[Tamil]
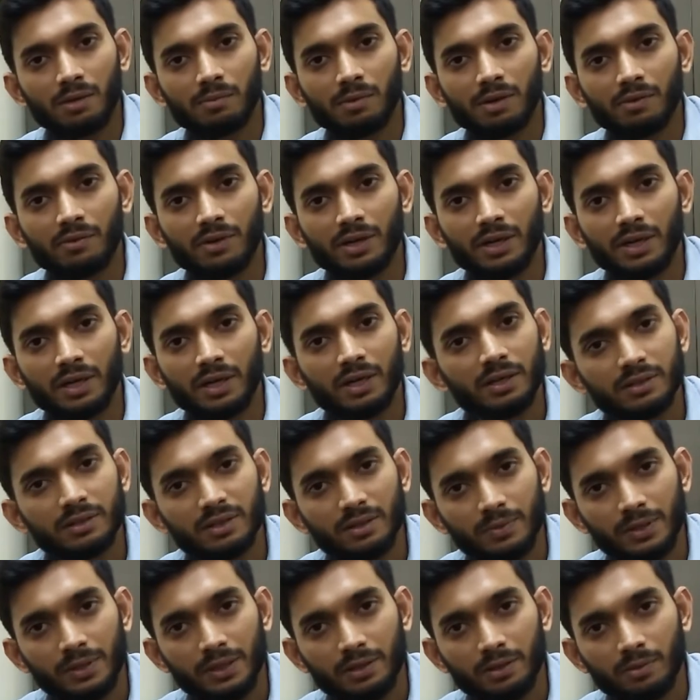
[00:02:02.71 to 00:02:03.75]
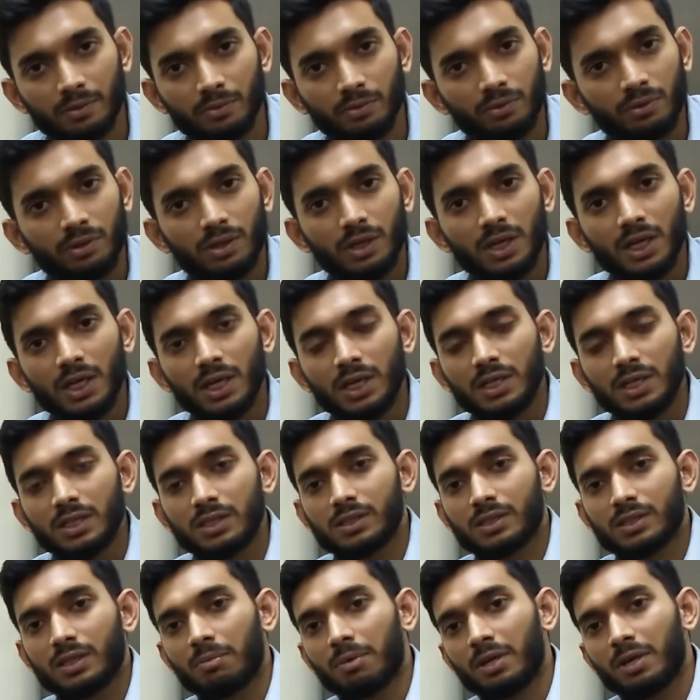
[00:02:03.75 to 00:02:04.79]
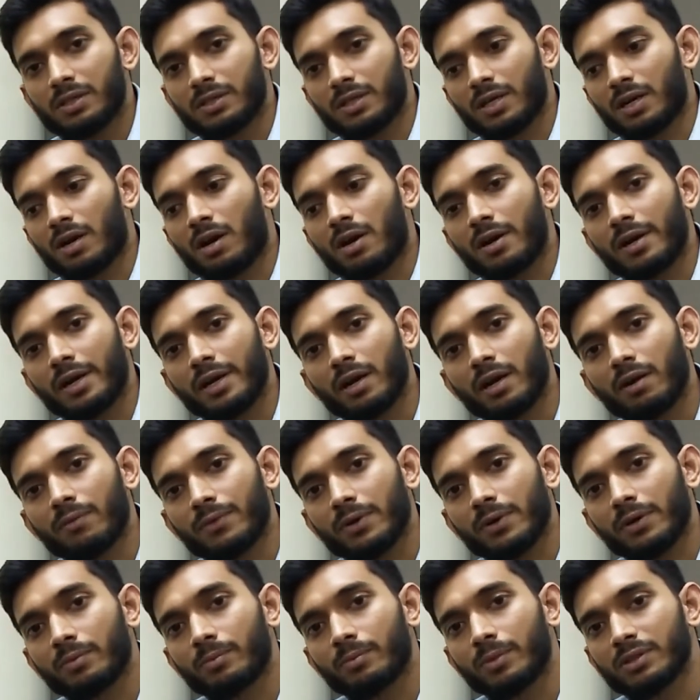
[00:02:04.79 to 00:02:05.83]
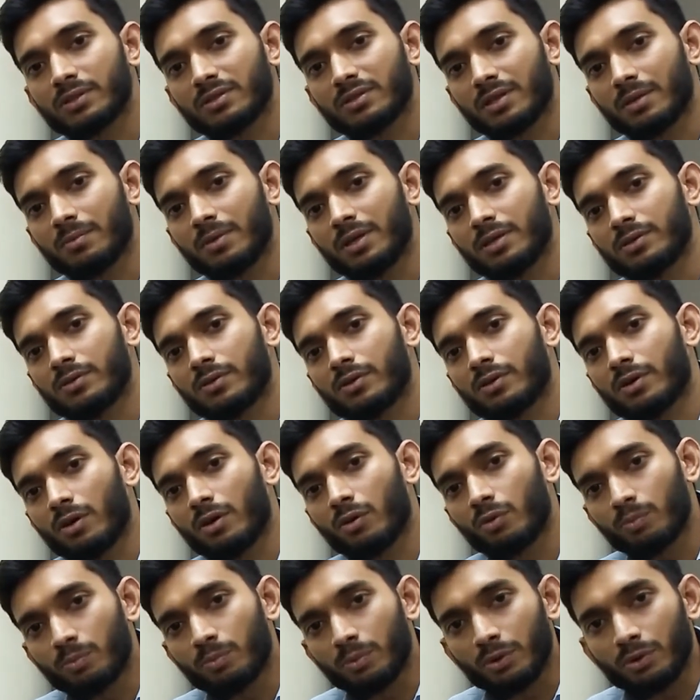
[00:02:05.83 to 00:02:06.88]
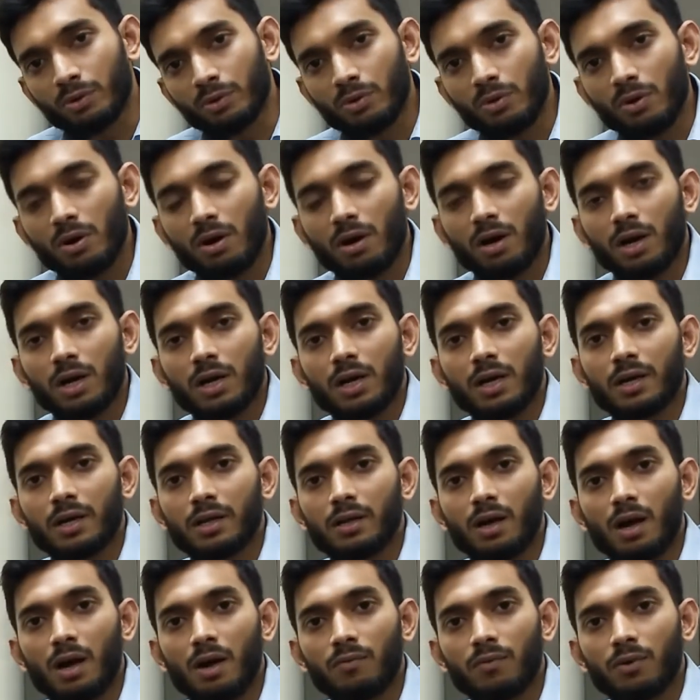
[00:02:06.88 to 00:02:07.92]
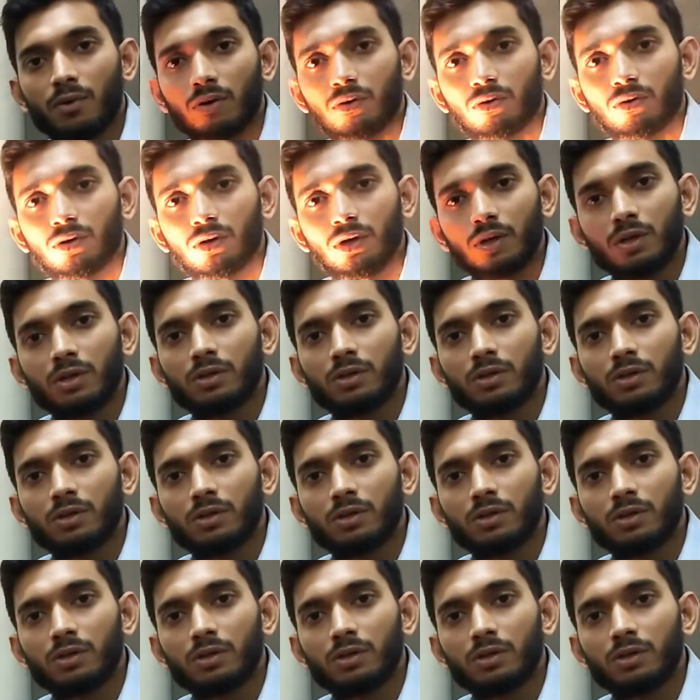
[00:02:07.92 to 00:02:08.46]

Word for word: அதிகமாக வேரி ஆகுது அப்படின்றப்போ ஸ்டெபிலைசர் ஆன் ஆகி ஆஃப் ஆகும்போது ஸ்டெபிளைசரோட அவுட்புட்டும் ஆன் ஆகி தான் ஆஃப் ஆகும்